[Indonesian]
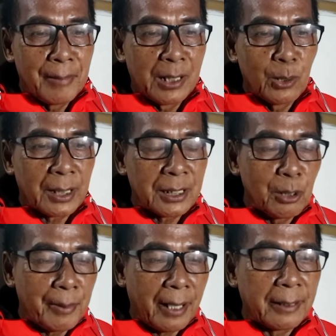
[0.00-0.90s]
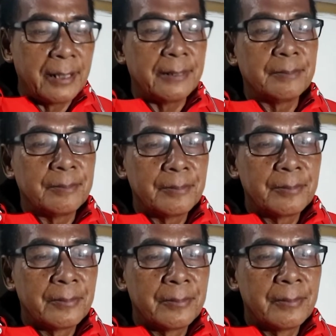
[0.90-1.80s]
Bandung Rejo Meranggen.
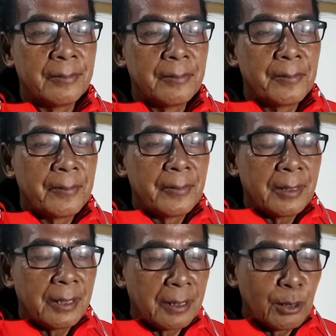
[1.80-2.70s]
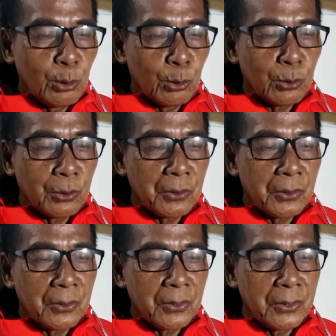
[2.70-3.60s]
Itu
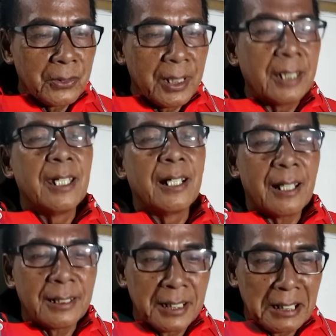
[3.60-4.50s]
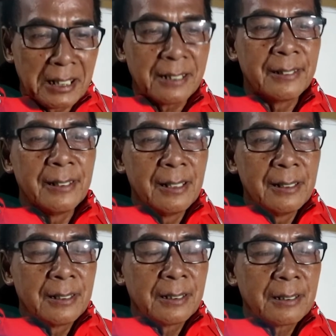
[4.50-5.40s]
ya jarah ke sini
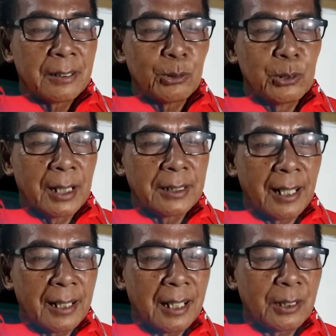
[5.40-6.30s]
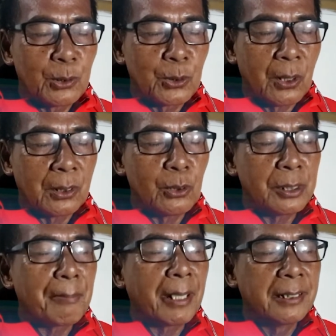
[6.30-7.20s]
Tujuan saya satu surau itu
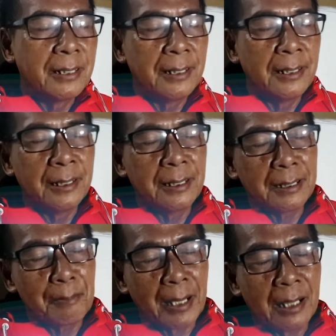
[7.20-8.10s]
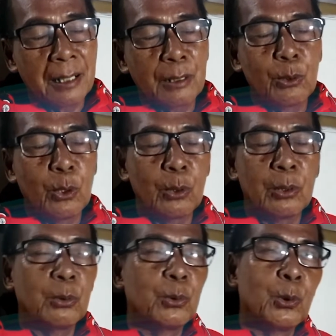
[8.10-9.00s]
semedi di tempat
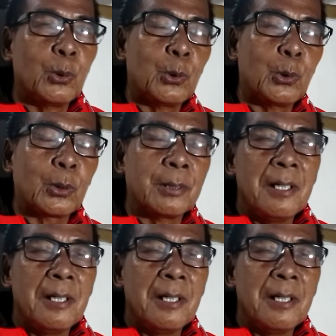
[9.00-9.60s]
leluhurku,